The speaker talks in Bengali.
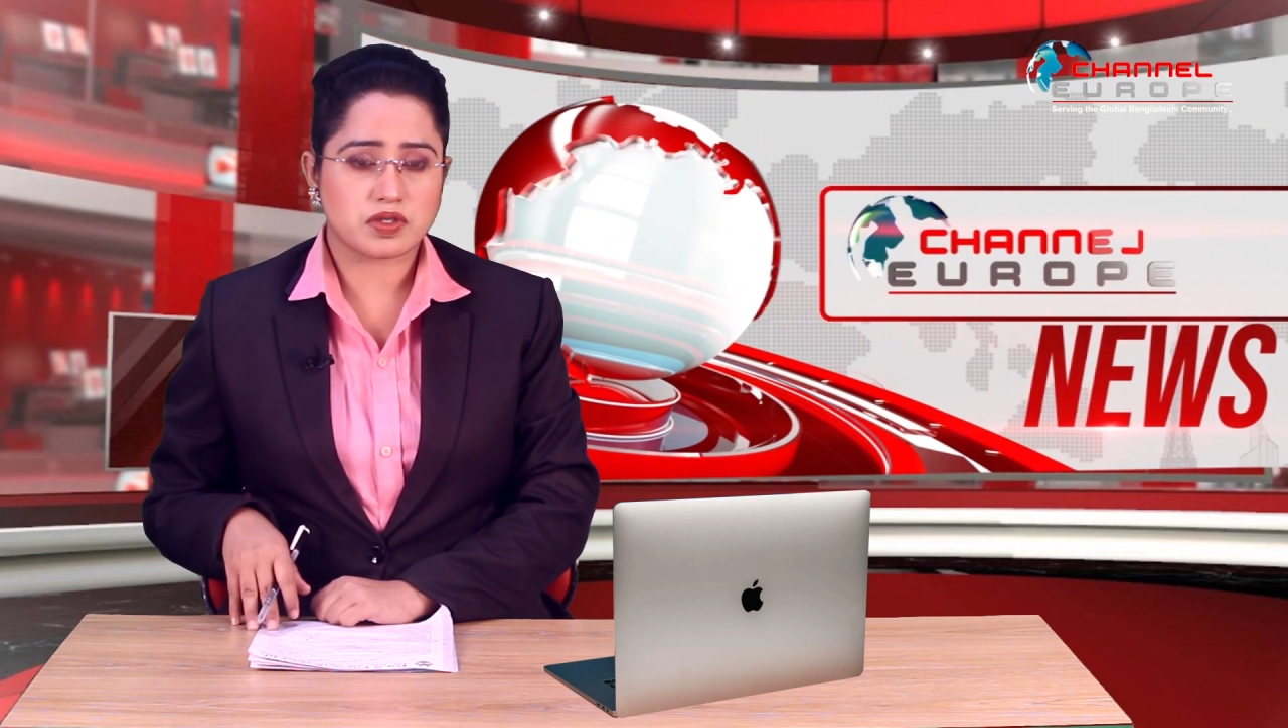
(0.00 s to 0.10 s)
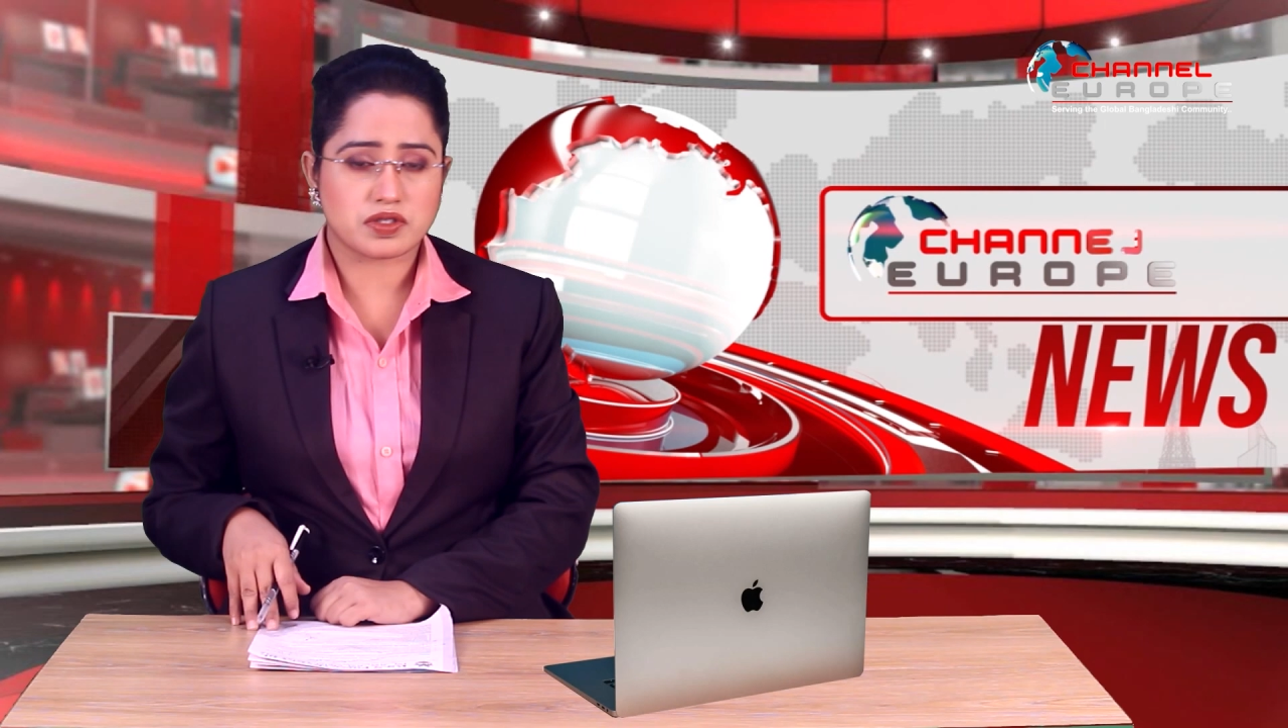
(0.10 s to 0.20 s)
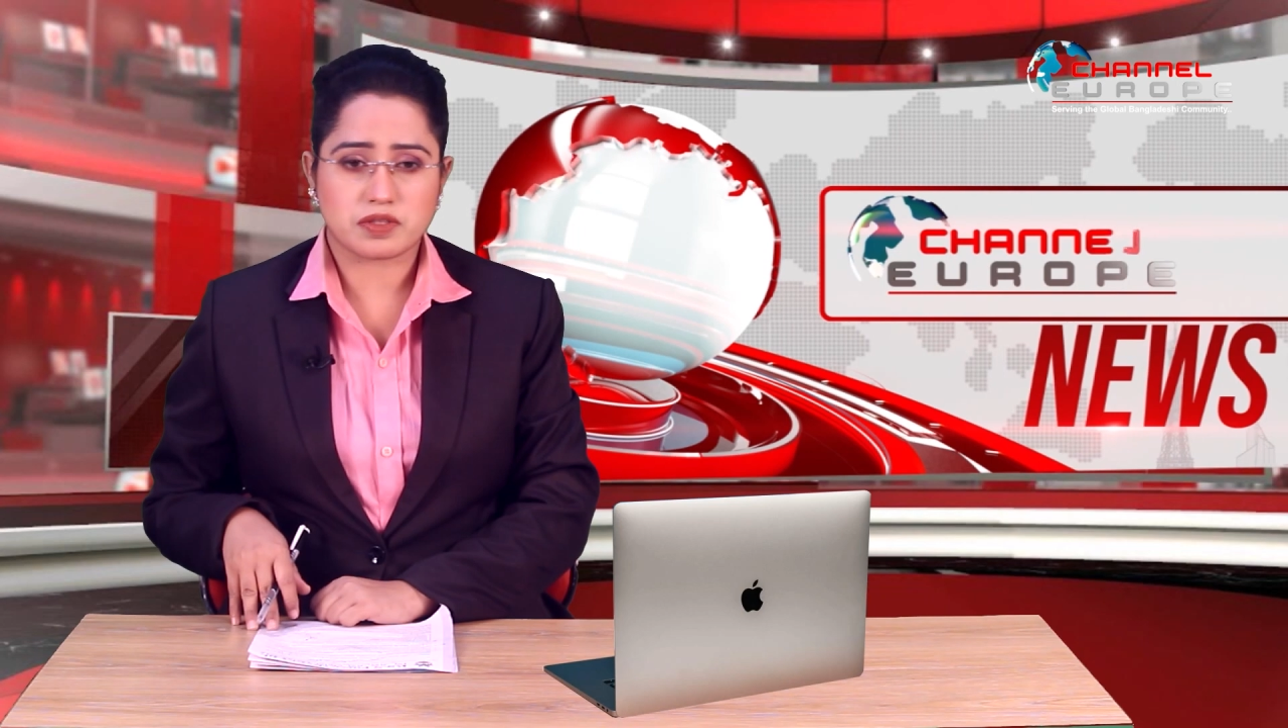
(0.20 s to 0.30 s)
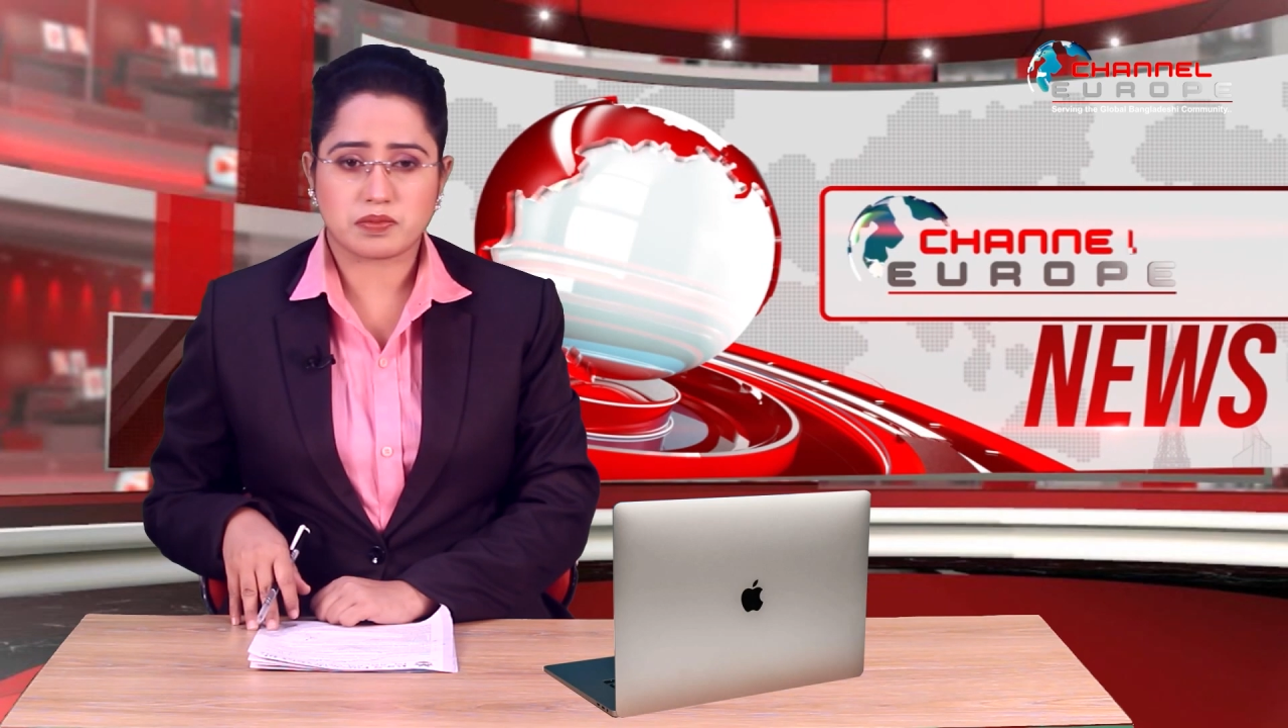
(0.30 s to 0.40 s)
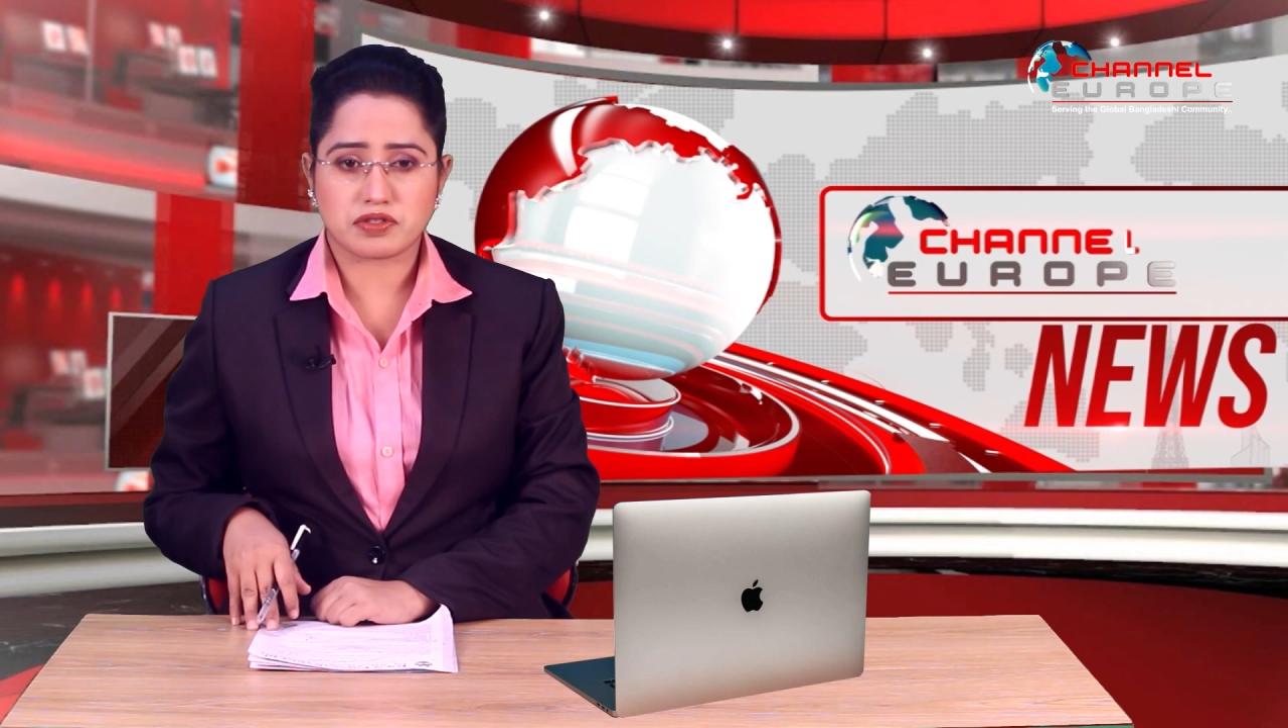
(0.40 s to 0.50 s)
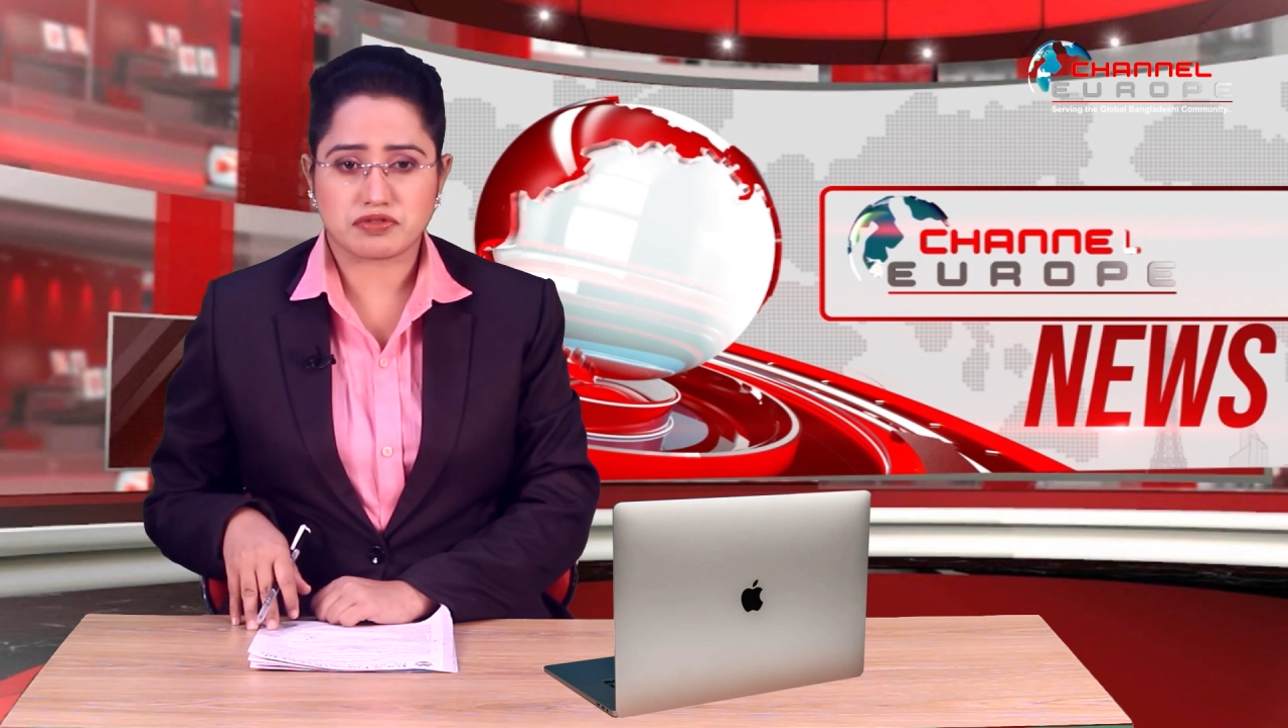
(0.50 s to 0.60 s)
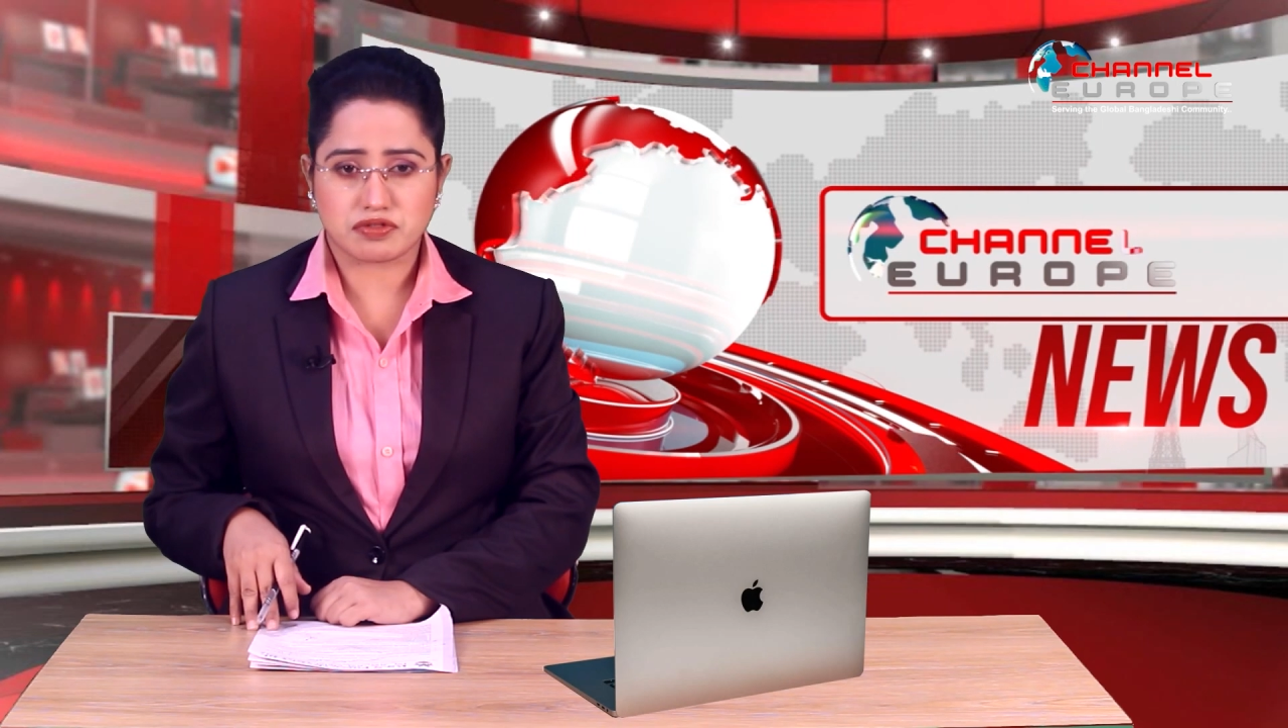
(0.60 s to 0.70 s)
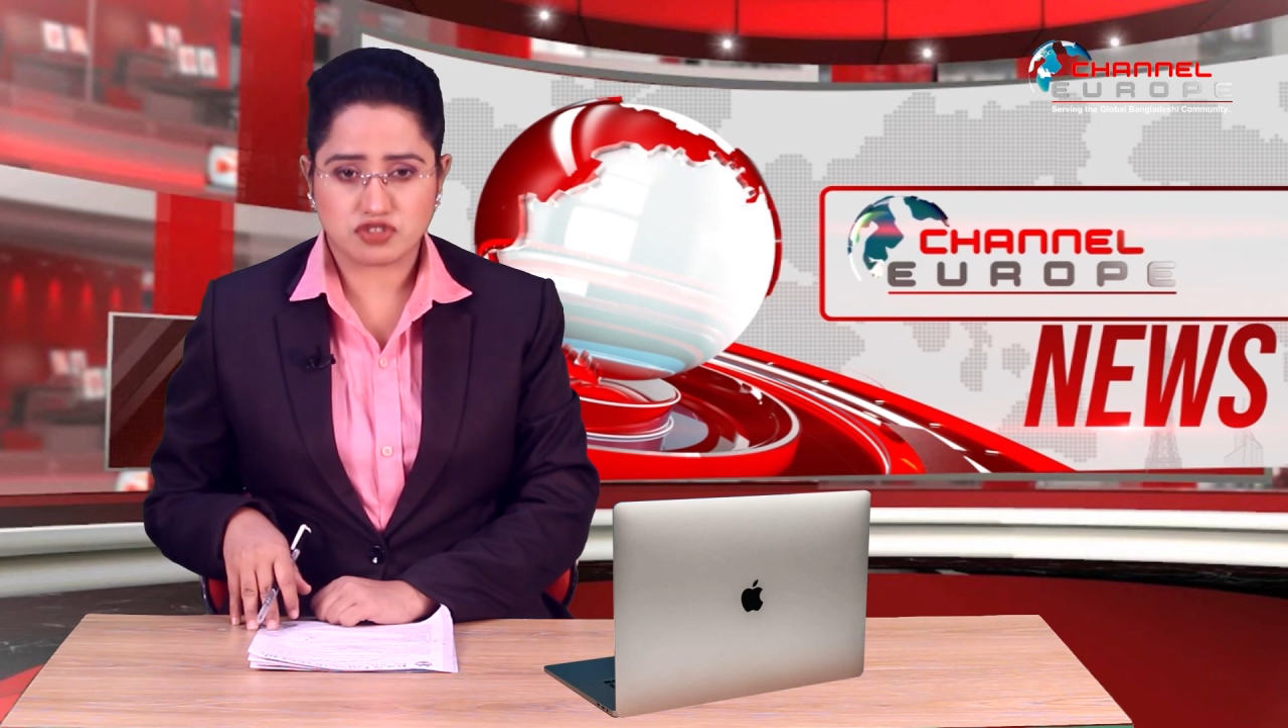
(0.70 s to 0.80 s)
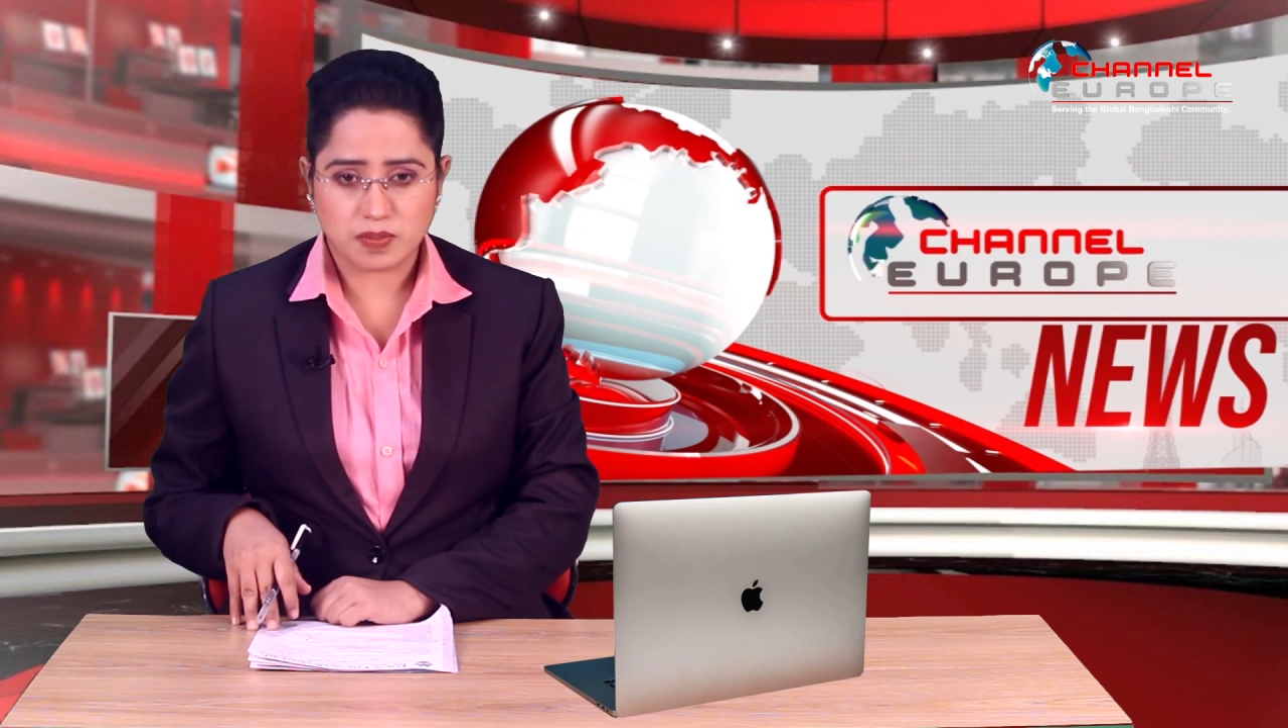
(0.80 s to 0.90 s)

মনোনয়নপত্র